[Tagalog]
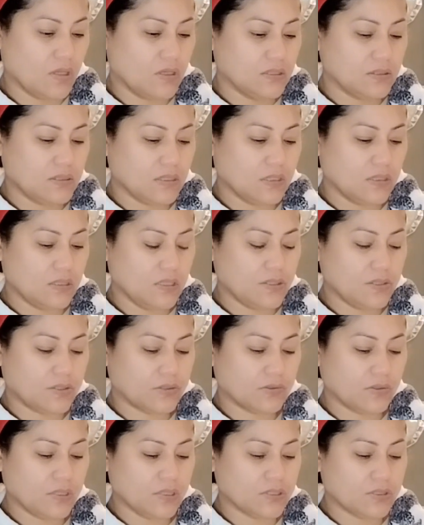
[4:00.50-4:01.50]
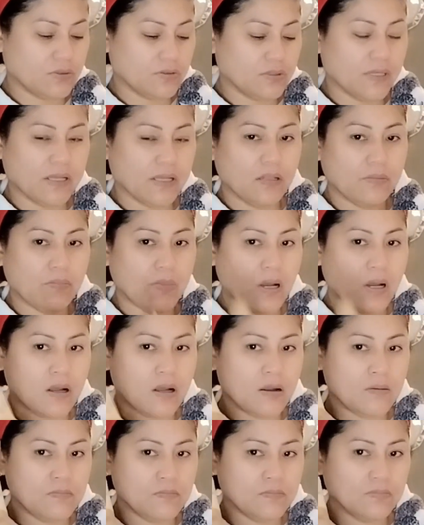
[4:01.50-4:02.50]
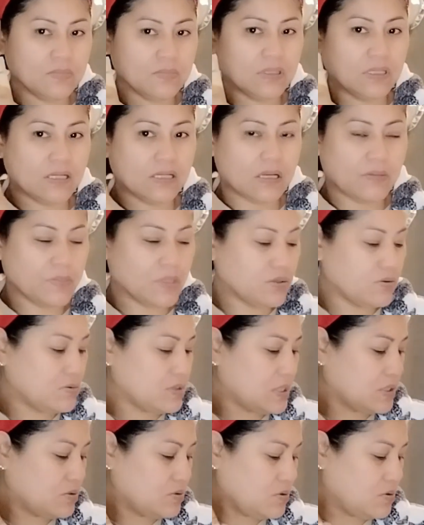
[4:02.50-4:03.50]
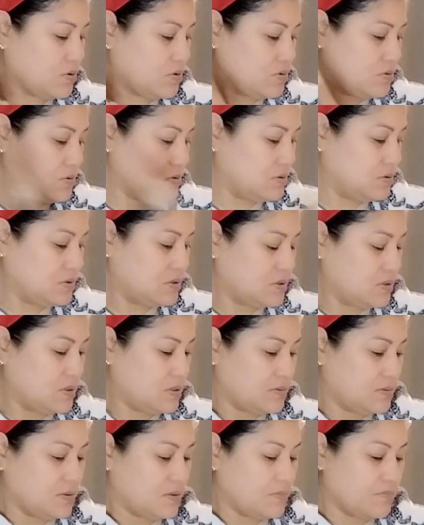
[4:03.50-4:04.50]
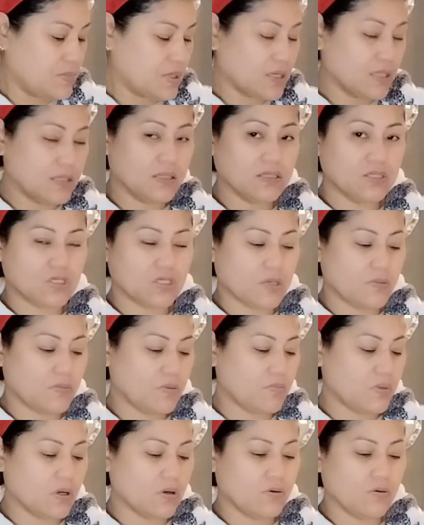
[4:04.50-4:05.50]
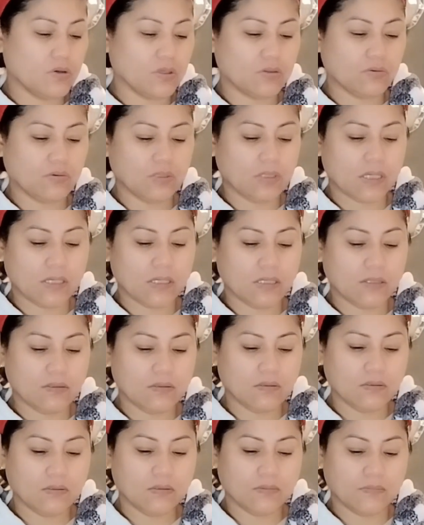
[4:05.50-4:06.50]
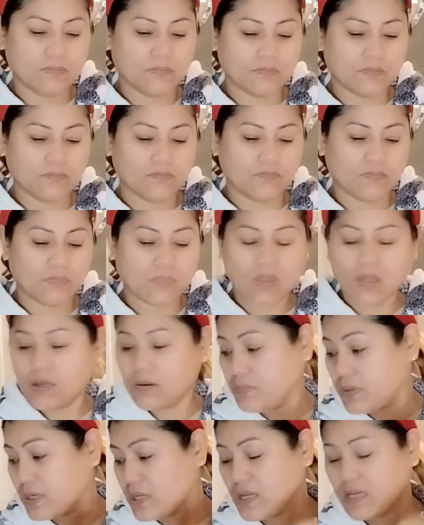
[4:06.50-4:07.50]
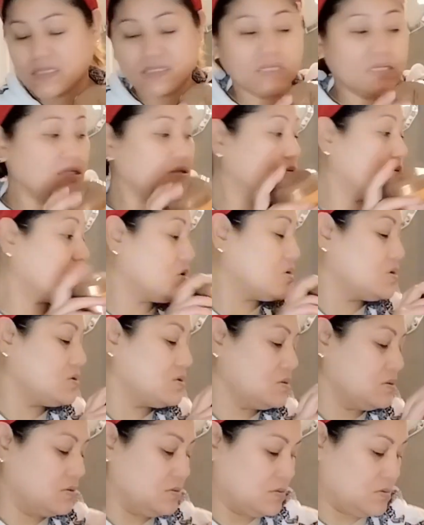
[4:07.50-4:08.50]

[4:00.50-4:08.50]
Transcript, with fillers: Signature Collection Hill Balm. Ginamit ko na ito. Maganda siya. Mabango ito din. Parehas din doon.